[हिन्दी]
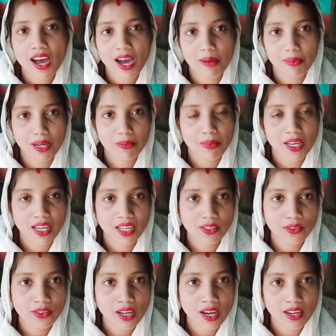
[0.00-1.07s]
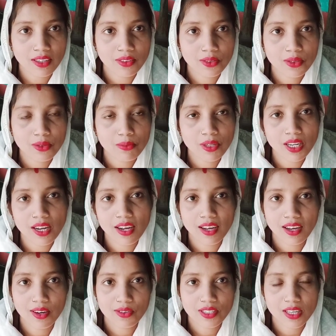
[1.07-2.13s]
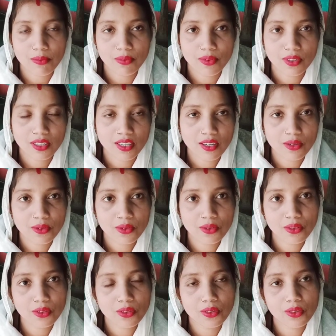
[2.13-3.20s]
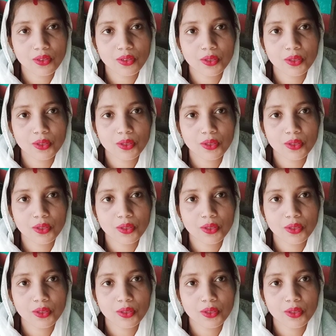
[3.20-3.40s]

अपन मैया दुलार दूहूँ मोला और सपोर्ट करूँ तो